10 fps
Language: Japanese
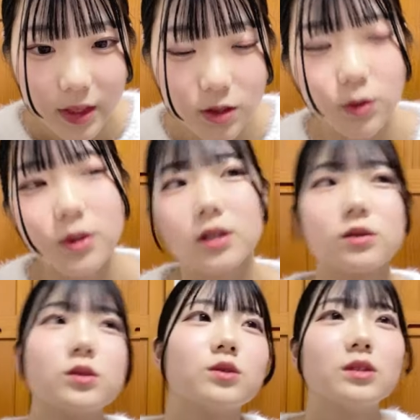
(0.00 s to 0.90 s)
そうなん
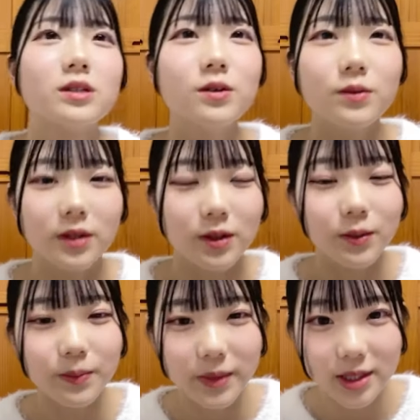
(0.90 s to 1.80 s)
よちょっと日本はほん
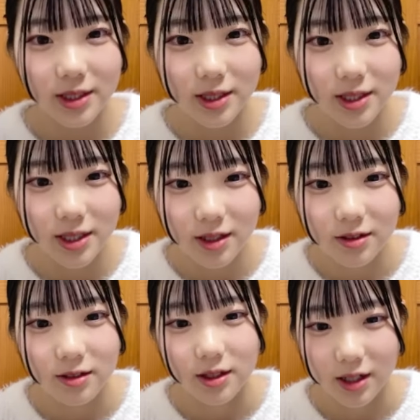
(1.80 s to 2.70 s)
まに地震が
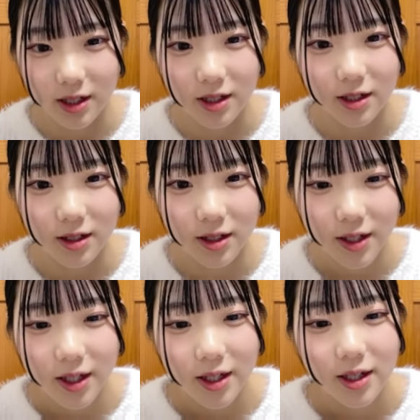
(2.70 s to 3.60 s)
来るから
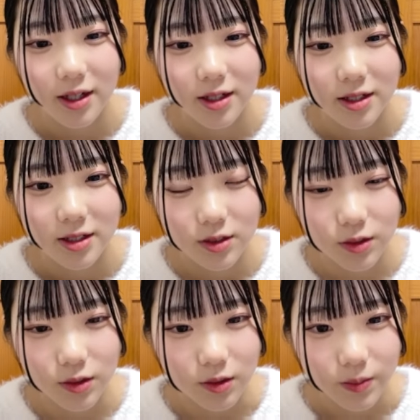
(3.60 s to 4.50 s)

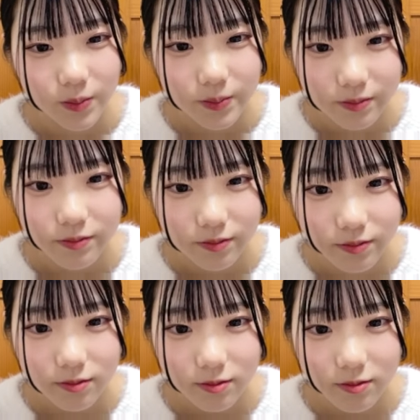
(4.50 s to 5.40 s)
そ
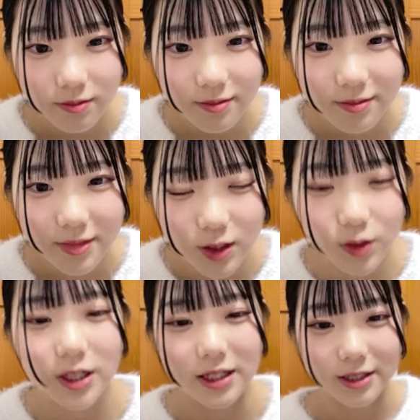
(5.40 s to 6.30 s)
う
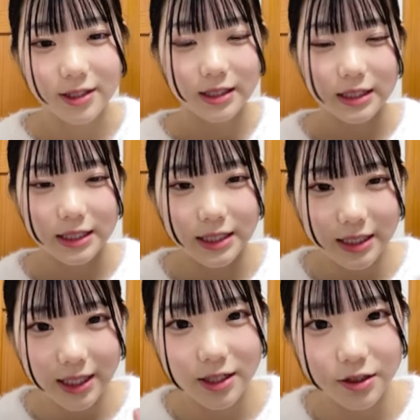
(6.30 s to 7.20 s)
そうなんです自
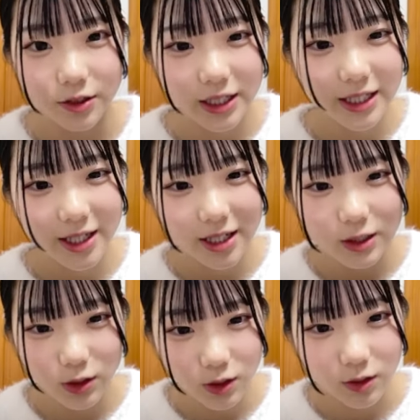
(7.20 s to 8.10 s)
信がある国やから
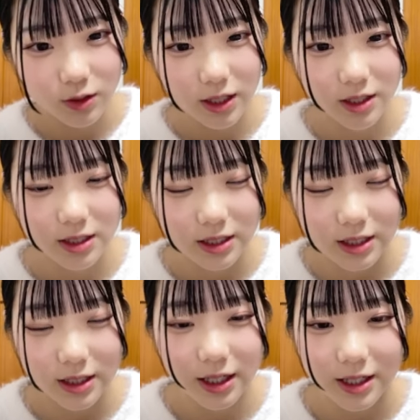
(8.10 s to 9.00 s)
こそお互い支
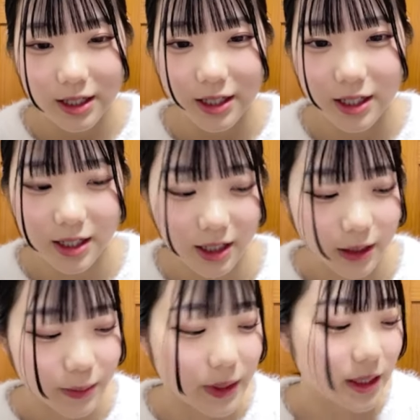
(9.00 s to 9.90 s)
え合っていかなきゃダメ